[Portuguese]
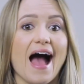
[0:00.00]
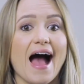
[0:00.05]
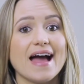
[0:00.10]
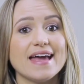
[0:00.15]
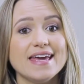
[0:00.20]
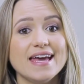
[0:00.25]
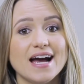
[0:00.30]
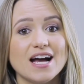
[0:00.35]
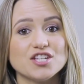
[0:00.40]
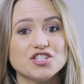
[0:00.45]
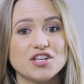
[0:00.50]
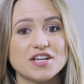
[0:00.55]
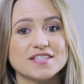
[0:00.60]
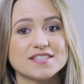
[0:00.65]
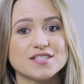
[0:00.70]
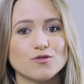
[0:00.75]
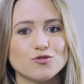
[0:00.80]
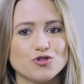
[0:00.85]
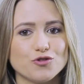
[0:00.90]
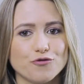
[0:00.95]
A
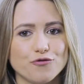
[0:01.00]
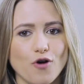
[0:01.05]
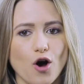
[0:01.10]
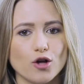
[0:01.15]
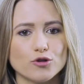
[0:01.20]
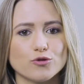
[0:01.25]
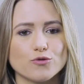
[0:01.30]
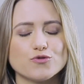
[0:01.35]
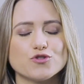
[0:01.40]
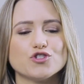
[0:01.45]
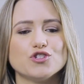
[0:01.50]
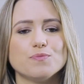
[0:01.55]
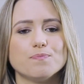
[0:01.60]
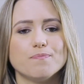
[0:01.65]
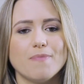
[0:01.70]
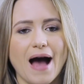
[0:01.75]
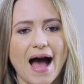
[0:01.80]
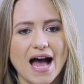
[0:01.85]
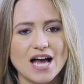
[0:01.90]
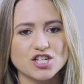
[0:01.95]
irradiação de fótons de
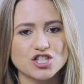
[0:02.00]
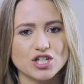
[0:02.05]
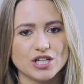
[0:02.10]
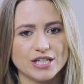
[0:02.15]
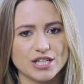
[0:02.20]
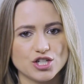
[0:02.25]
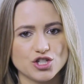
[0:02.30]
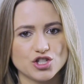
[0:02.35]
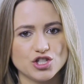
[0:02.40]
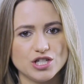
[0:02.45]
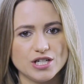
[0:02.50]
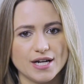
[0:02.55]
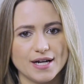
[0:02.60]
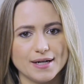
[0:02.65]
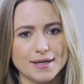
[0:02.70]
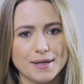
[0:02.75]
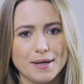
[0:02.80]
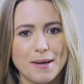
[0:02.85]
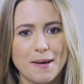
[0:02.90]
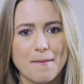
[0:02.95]
baixa
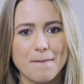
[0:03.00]
energia,